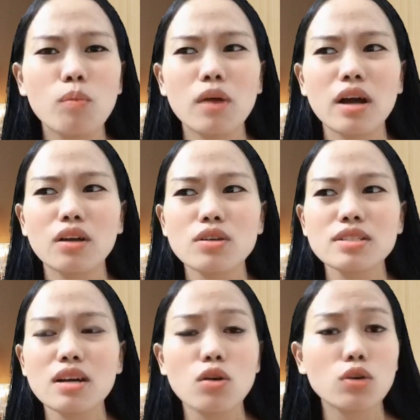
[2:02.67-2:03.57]
mà nó
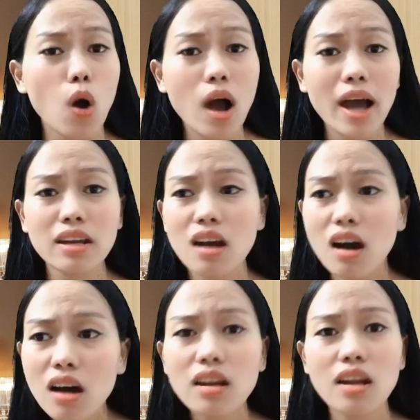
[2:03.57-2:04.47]
sẽ còn khó khăn
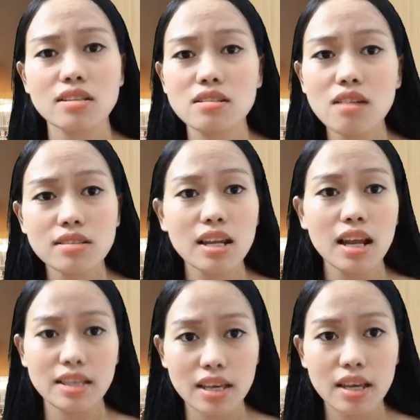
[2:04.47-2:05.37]
hơn lần trước rất
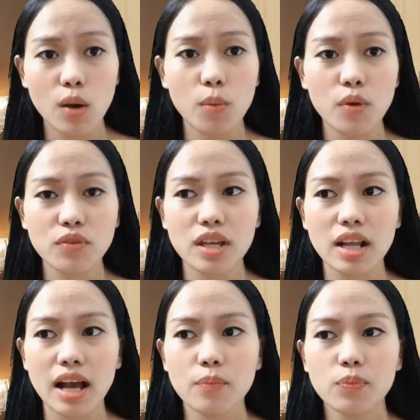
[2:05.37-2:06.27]
là nhiều bởi vì
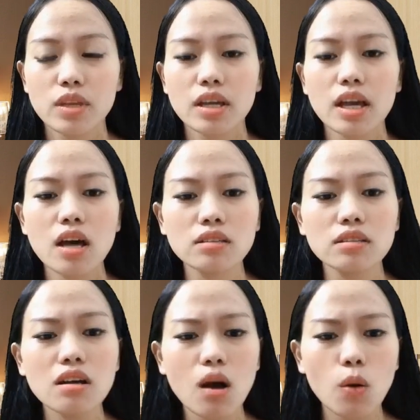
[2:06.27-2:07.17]
là cái ấn
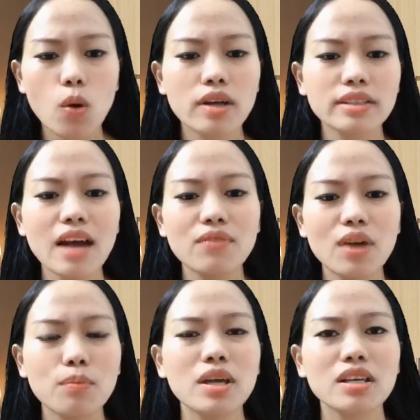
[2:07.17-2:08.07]
tượng của người ta
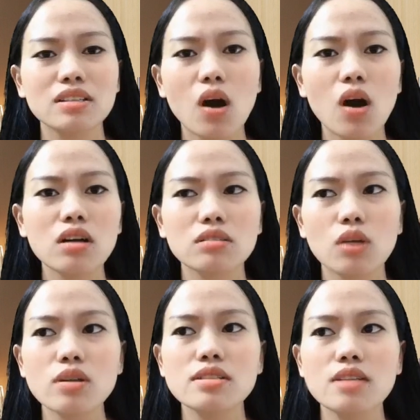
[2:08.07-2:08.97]
về mình nó nó
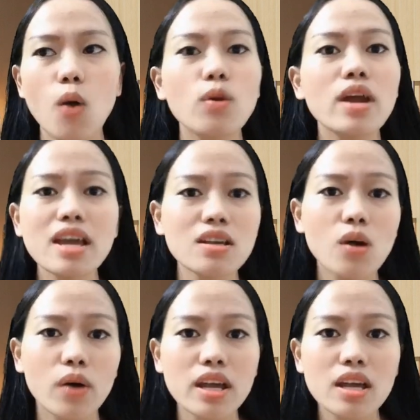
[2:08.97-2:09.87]
cứ xấu đi
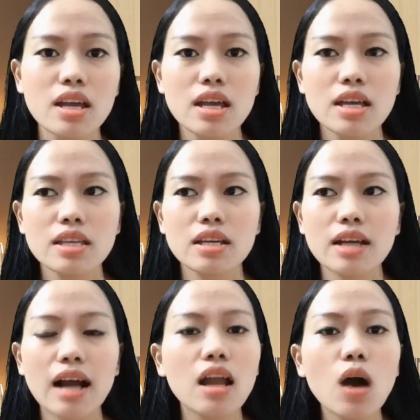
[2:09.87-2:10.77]
rồi ấy thì
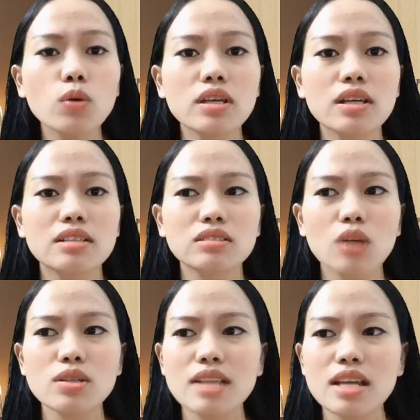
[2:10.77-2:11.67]
càng lâu thì
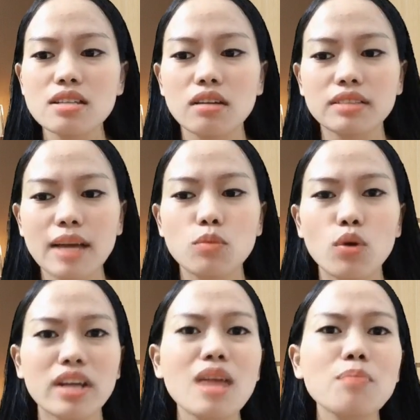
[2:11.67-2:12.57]
nó sẽ trở thành một
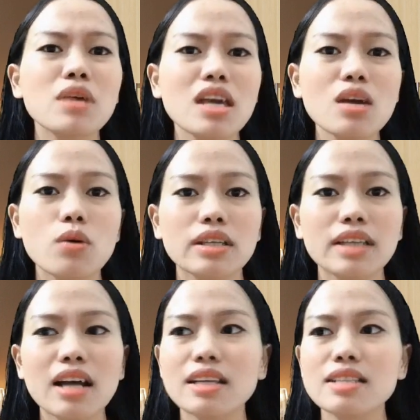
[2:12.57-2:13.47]
cái nếp nghĩ của người
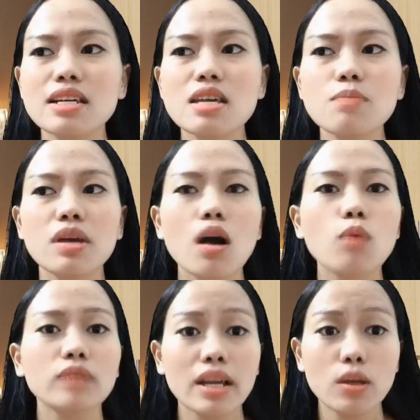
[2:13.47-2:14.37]
ta người ta sẽ nghĩ mình
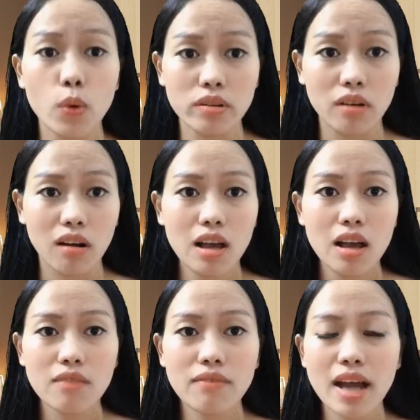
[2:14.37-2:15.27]
không thay đổi được
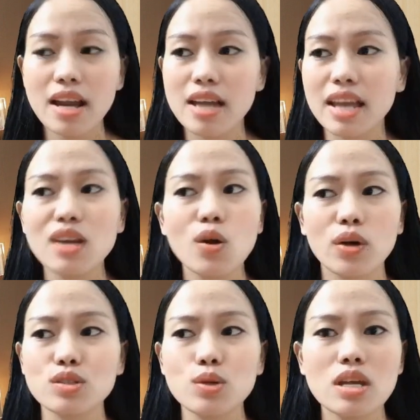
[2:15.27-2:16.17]
và để thay đổi
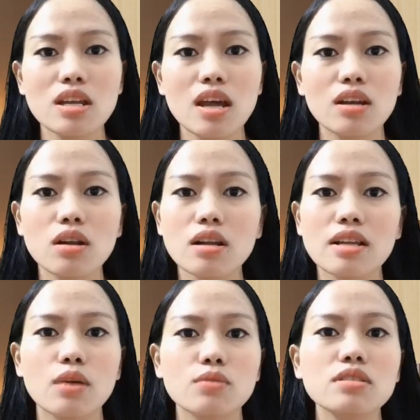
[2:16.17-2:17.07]
cái suy nghĩ đấy nó là
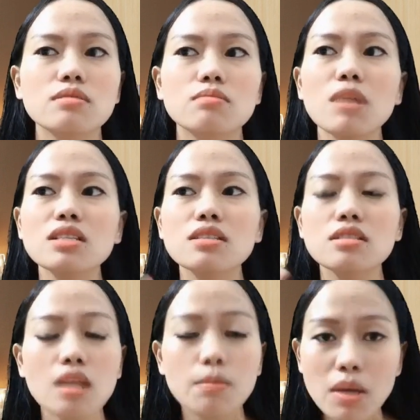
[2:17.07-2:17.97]
điều mất
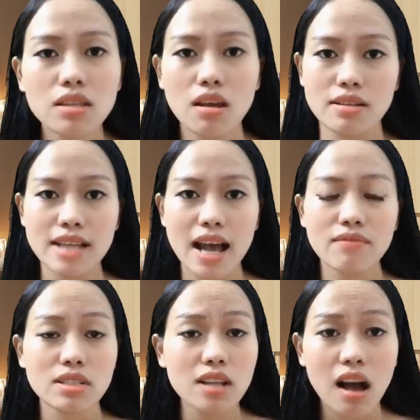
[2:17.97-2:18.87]
mất thời gian
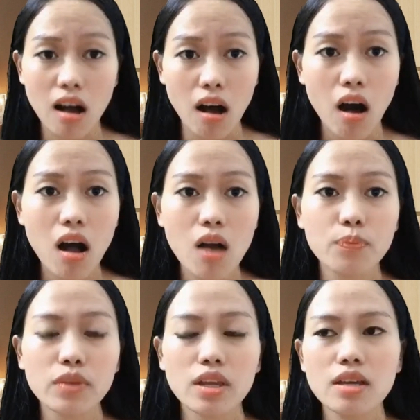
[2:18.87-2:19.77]
và rất là khó
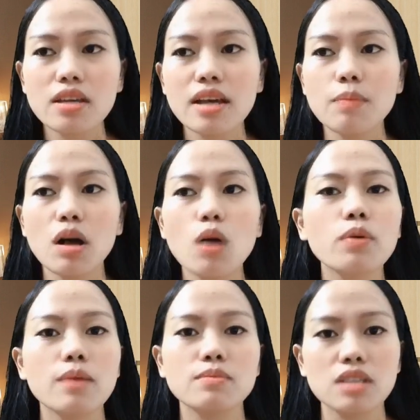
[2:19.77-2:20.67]
nhưng em đã không
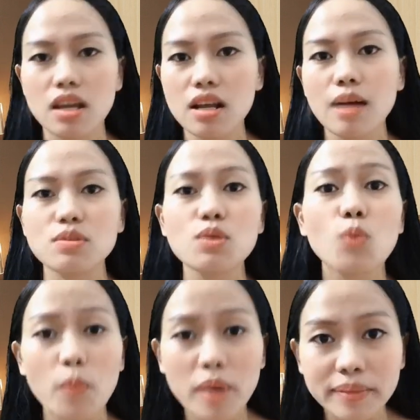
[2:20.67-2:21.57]
kiềm chế được cảm xúc
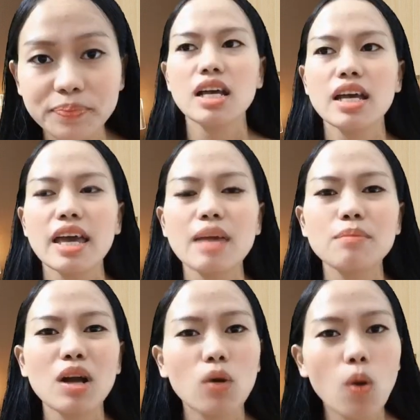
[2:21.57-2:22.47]
của mình em
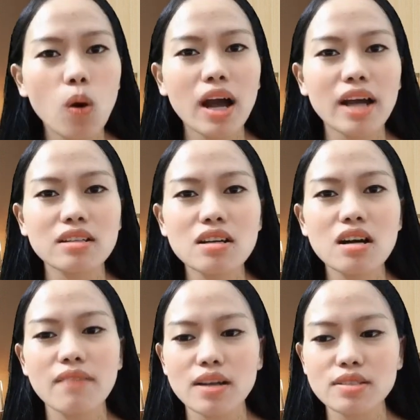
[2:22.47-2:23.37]
đã cố gắng
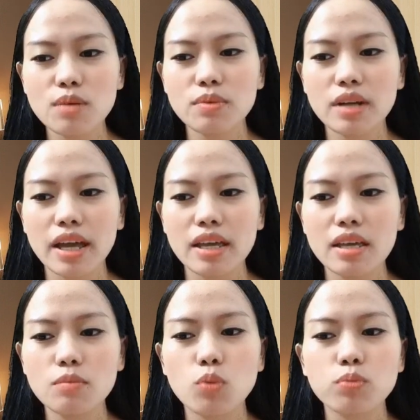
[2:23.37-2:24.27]
đưa vào trong
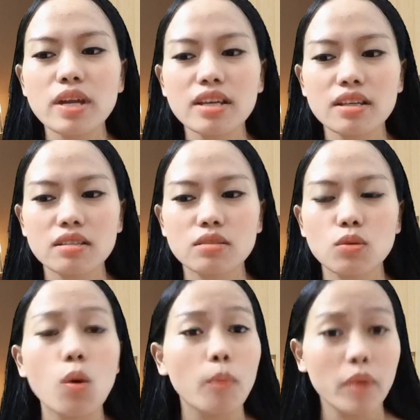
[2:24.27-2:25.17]
cái mục đích
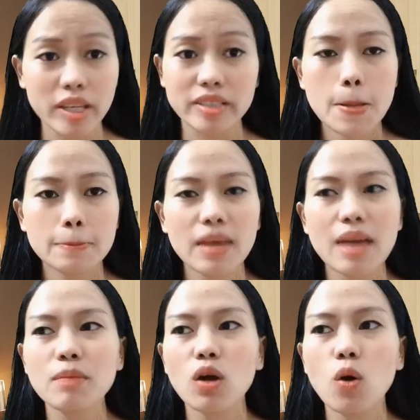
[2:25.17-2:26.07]
của mình
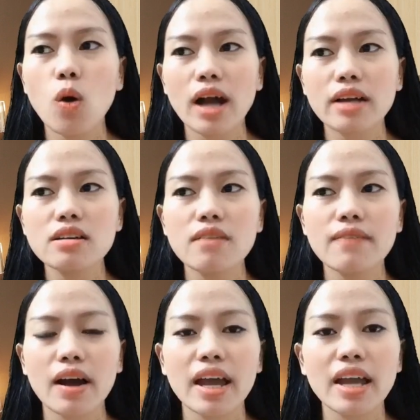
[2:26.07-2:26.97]
em đã cố gắng đưa
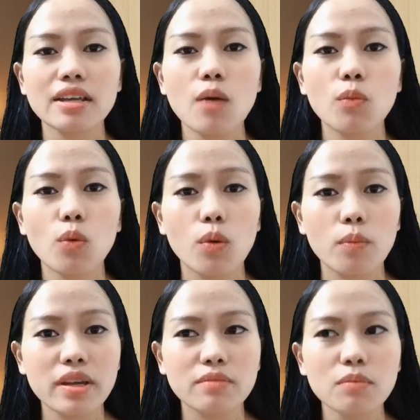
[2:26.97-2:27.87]
vào cái hành động của
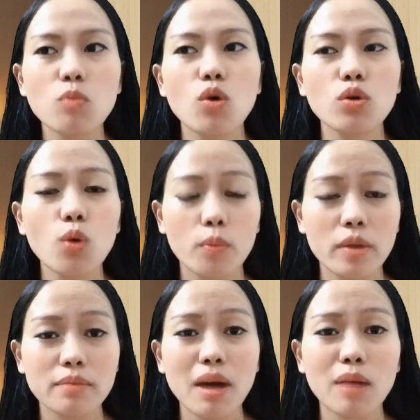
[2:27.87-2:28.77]
mình mong muốn của
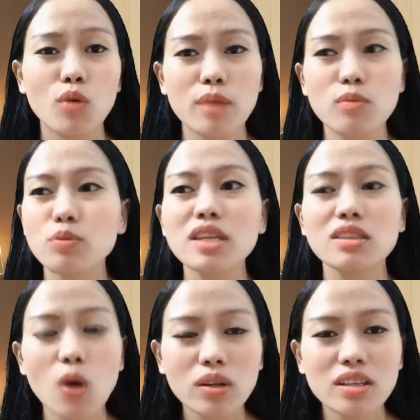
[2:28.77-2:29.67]
mình bằng một cái mục đích
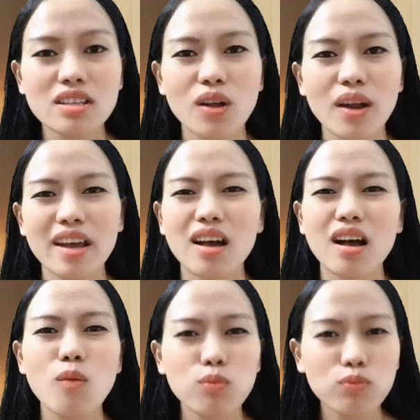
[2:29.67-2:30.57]
tốt nhưng nó lại
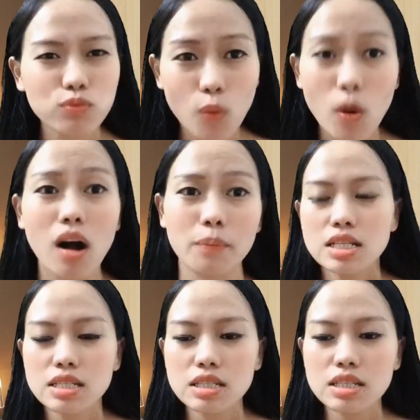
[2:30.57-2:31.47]
không phù hợp
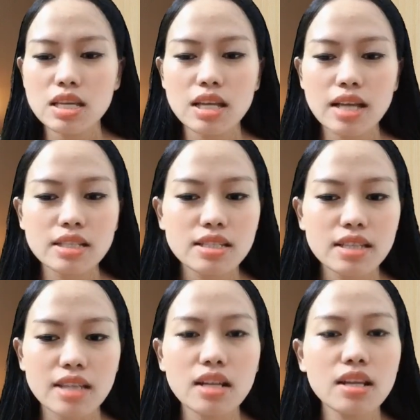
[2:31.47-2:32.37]
chị đã chia
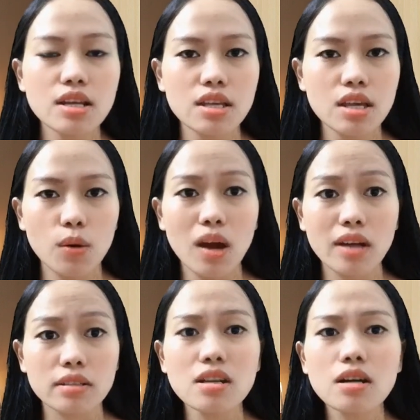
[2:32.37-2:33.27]
sẻ rất là nhiều, nhiều
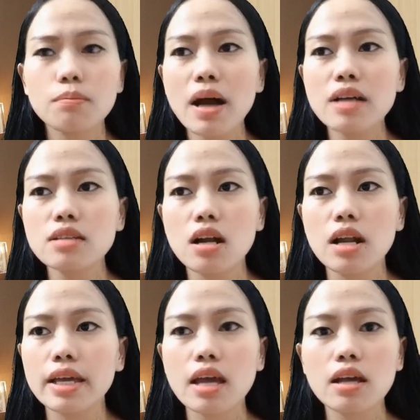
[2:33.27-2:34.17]
lần đừng bao giờ
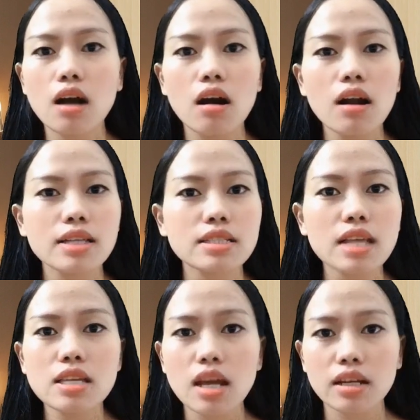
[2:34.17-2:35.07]
lấy cái cớ là
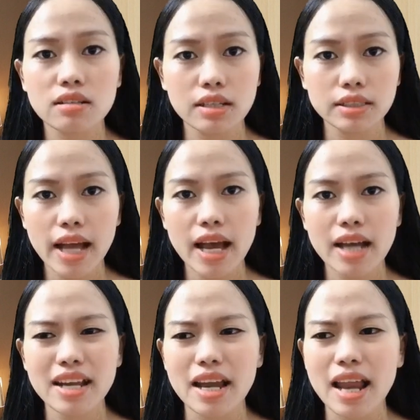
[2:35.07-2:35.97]
sinh nhật người ta
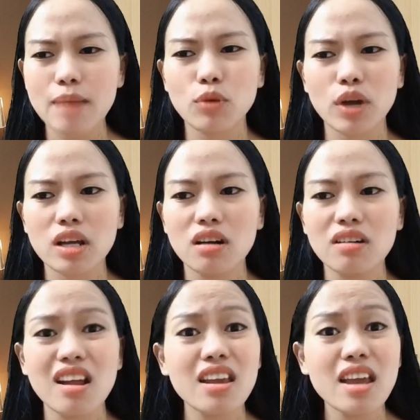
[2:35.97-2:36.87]
để làm một cái cớ
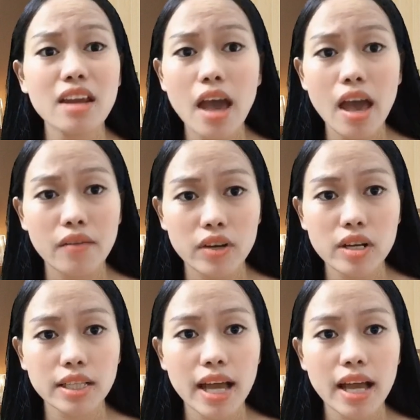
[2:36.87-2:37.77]
để liên hệ với
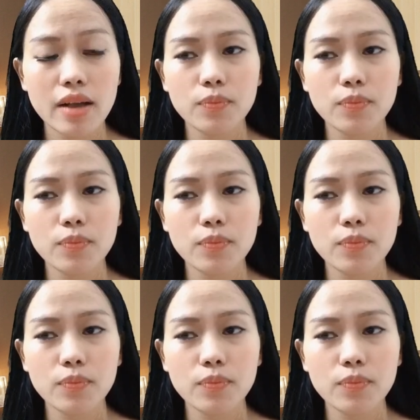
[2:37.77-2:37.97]
người ta